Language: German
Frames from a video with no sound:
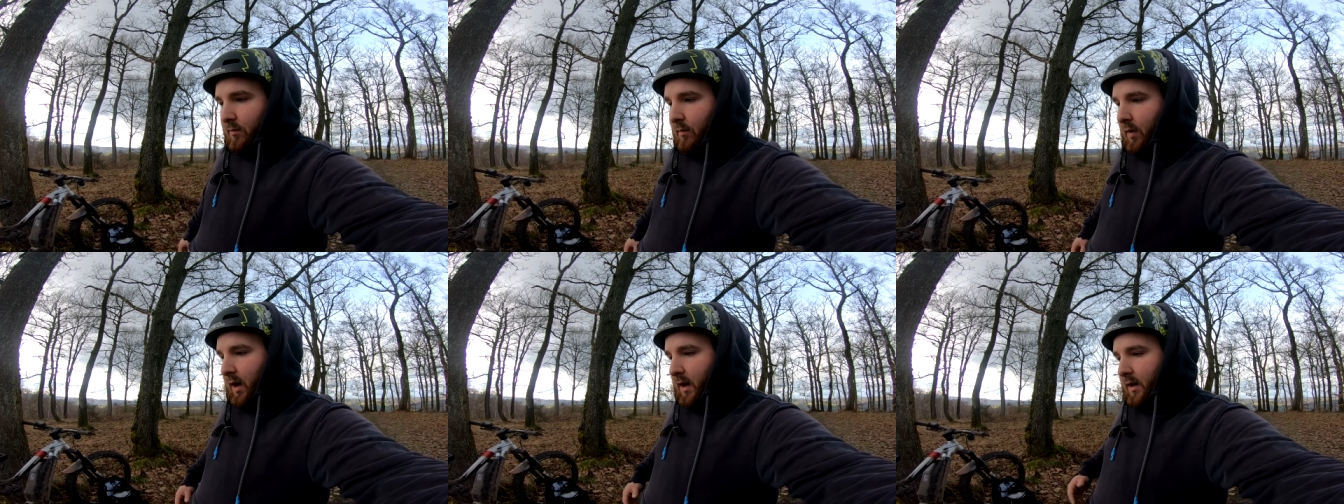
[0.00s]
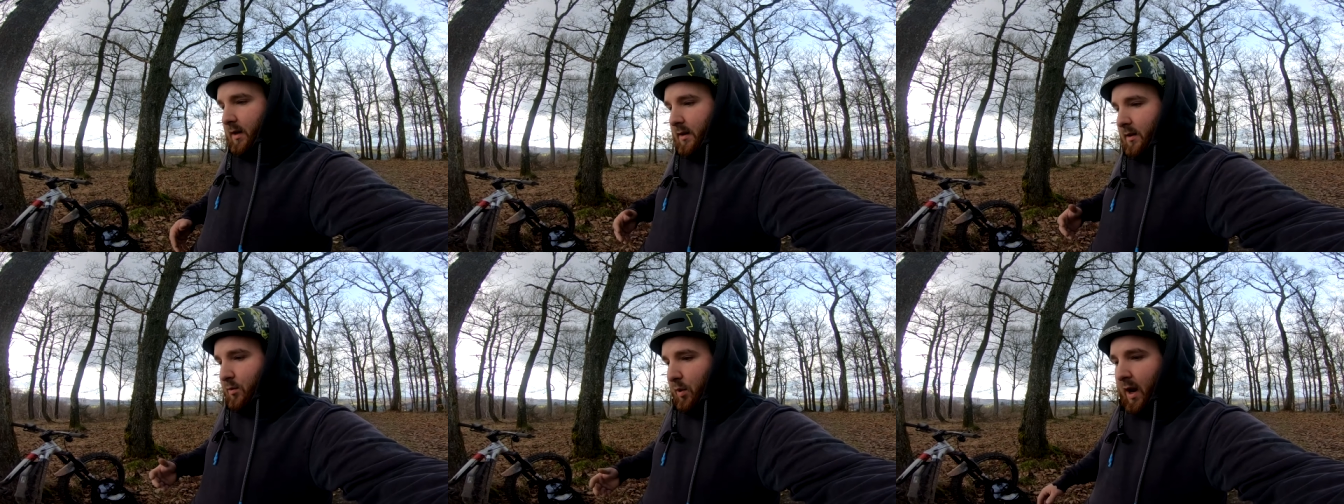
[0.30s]

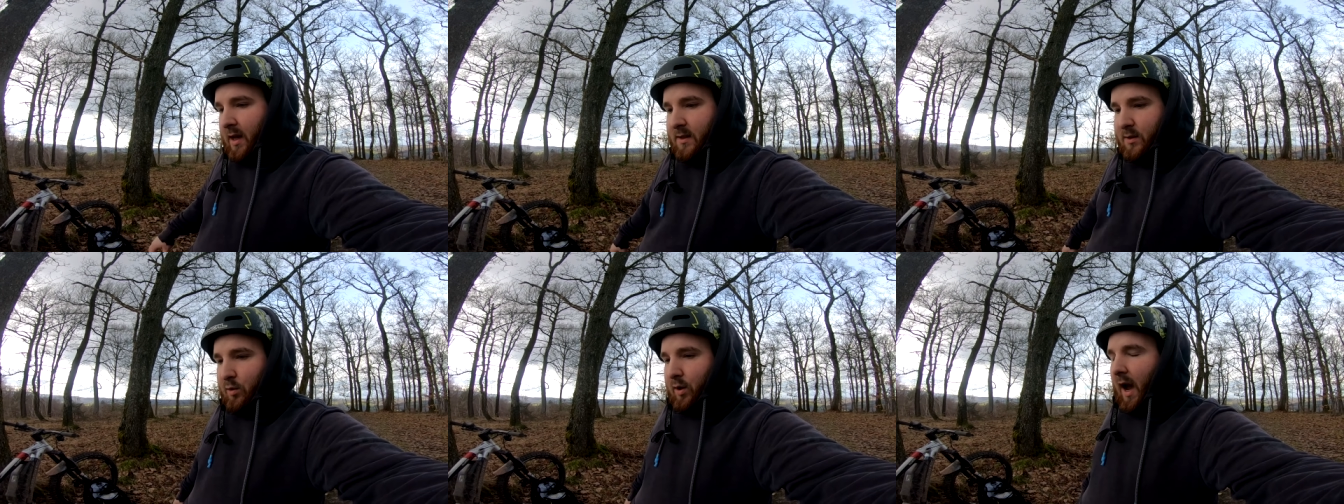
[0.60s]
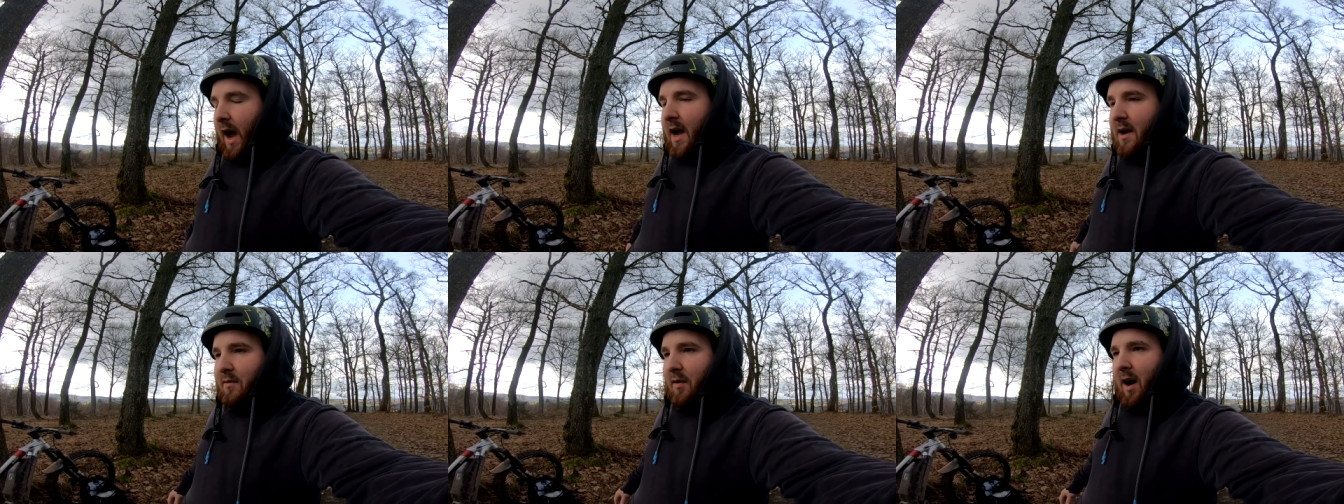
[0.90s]
weil die Trails so
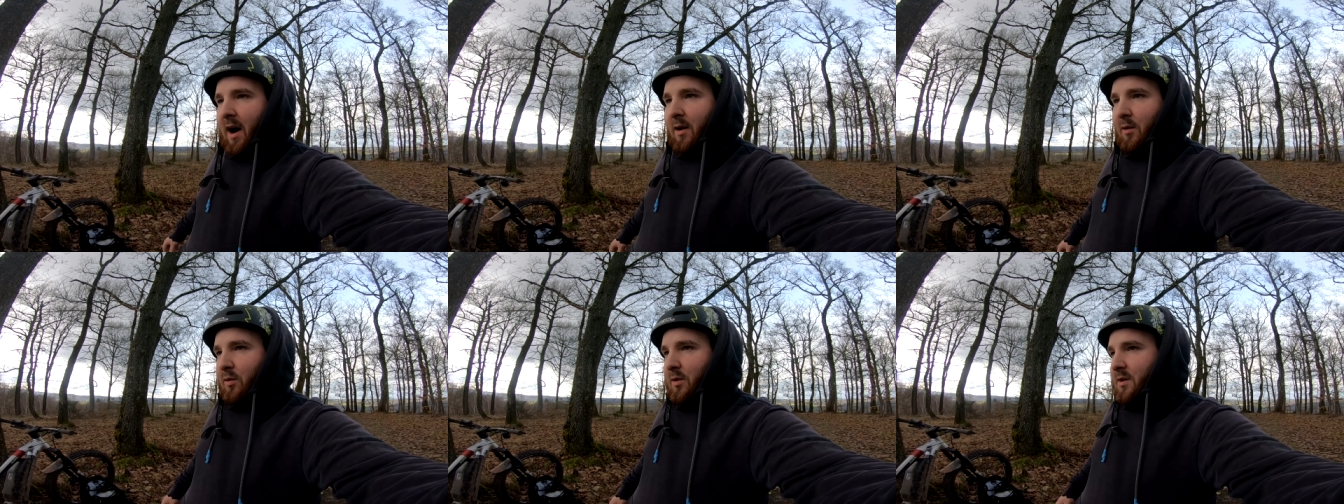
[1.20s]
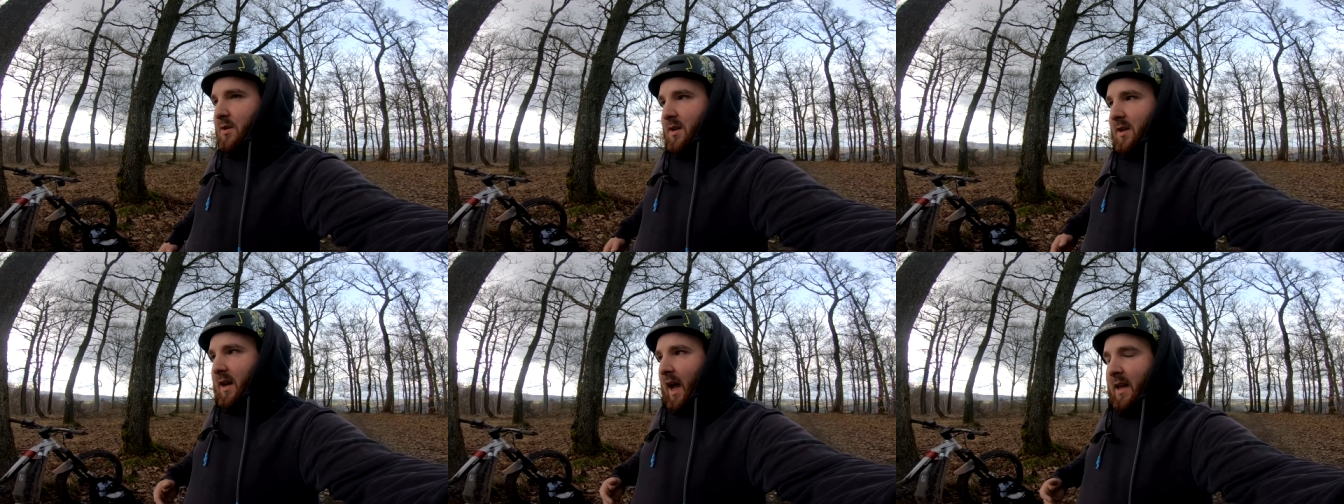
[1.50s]
geil waren und
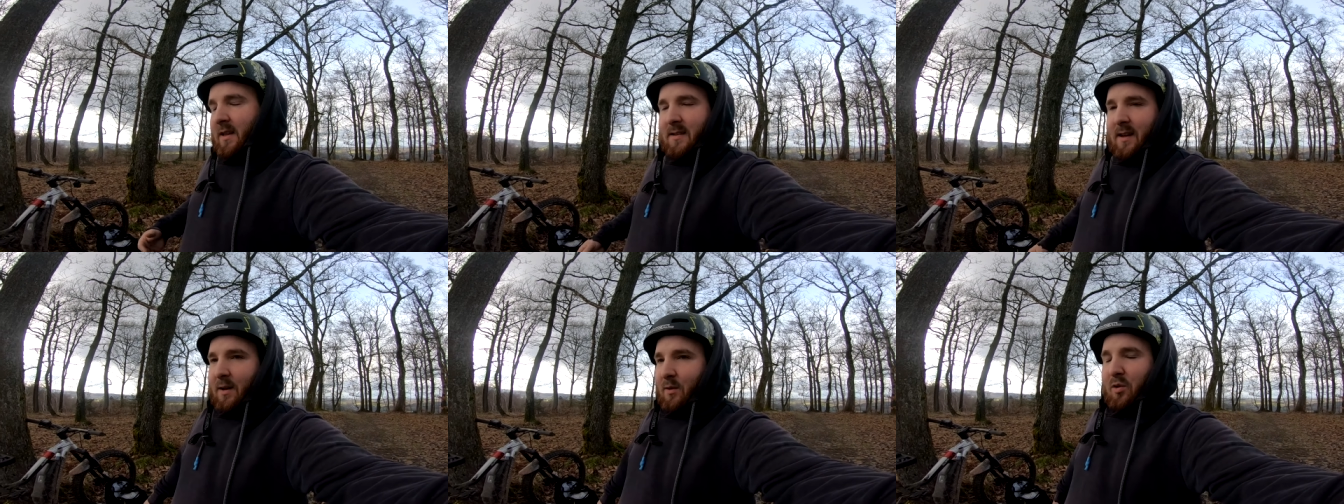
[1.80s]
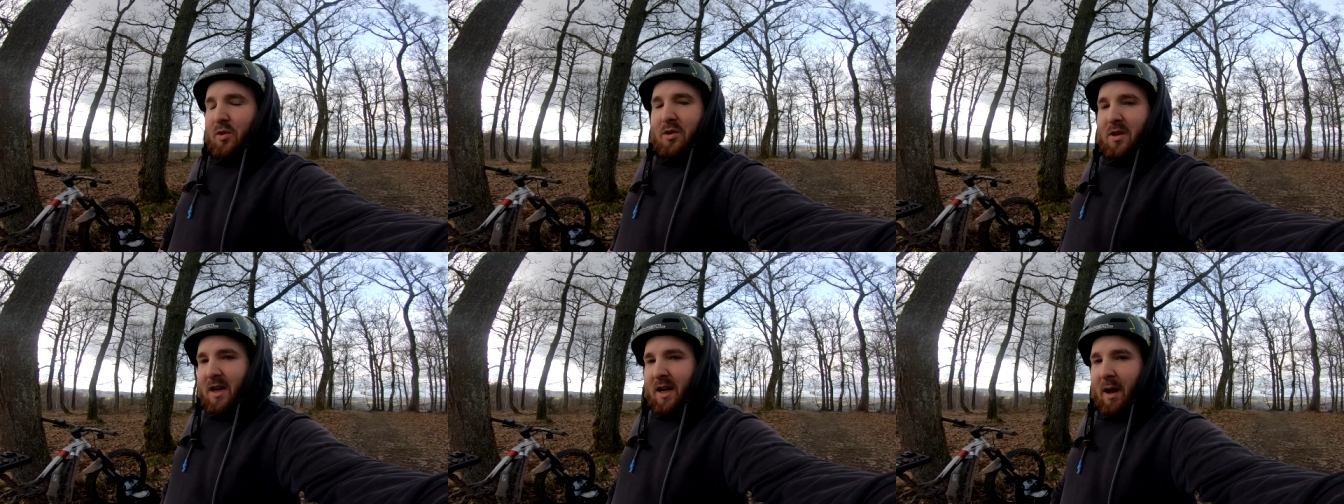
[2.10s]
ich die ganze
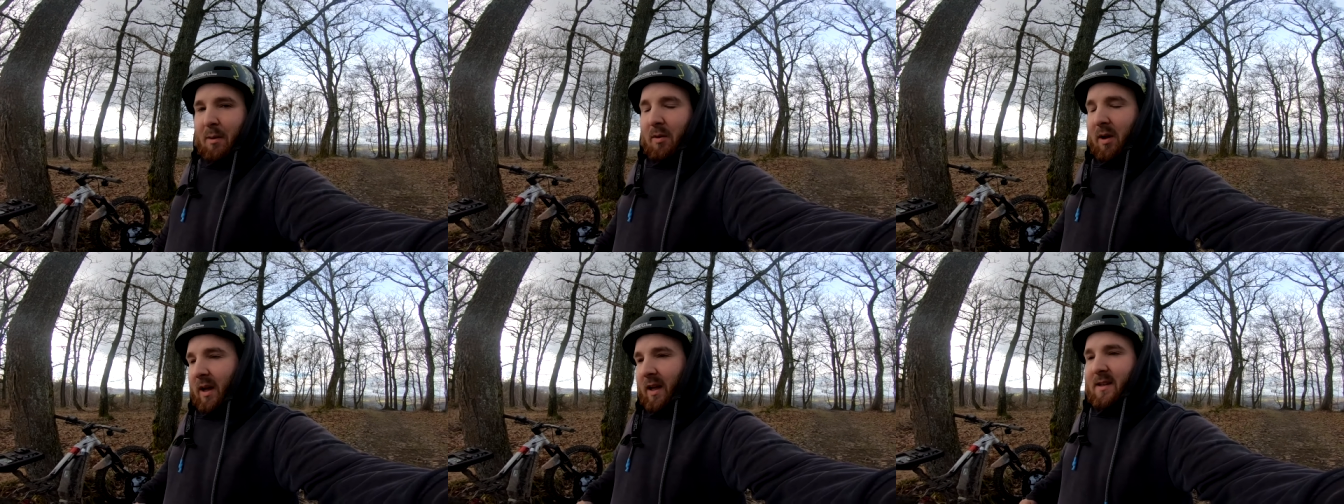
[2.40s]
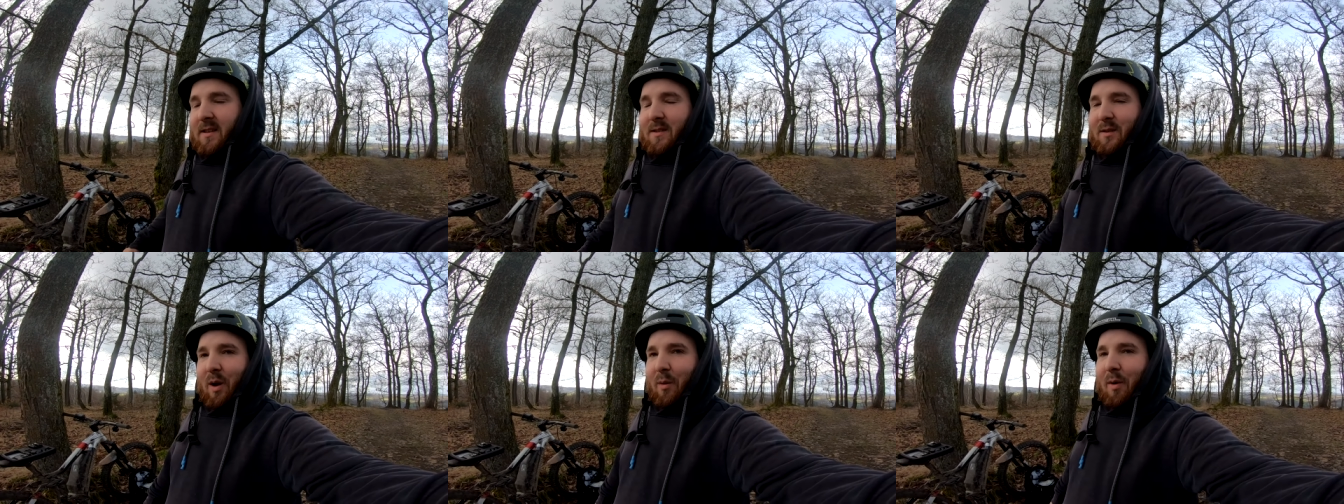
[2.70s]
Zeit durchgehend am
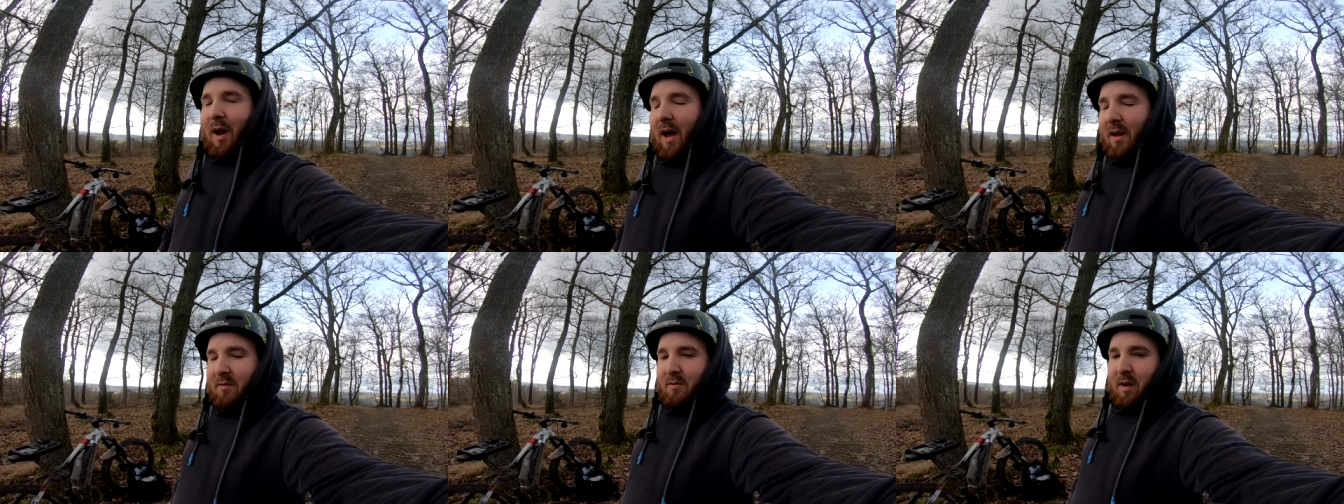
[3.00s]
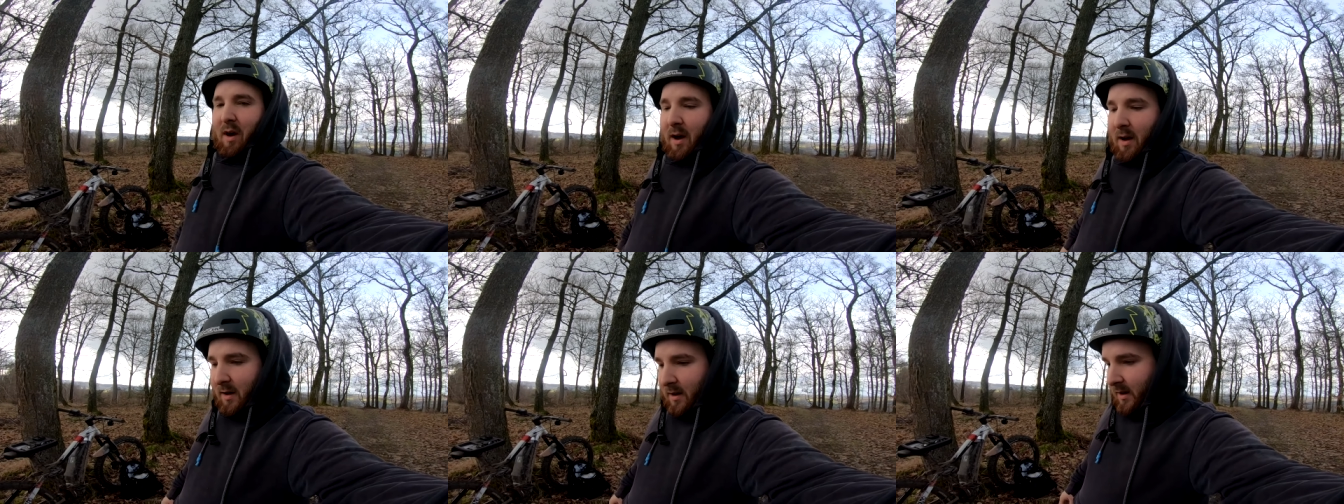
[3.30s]
Grinsen und am Lachen
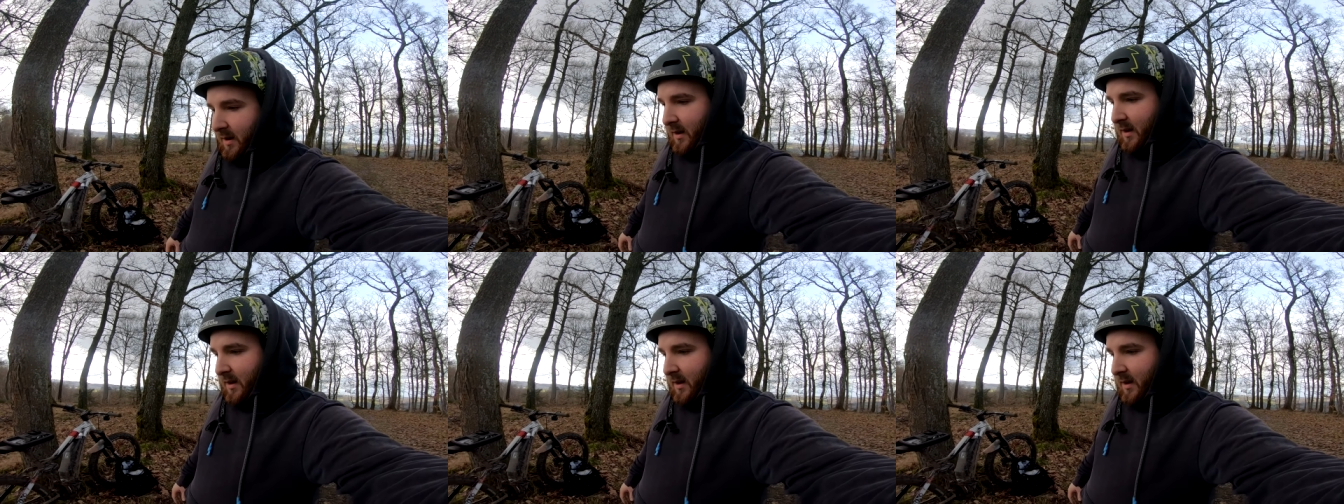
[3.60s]
war,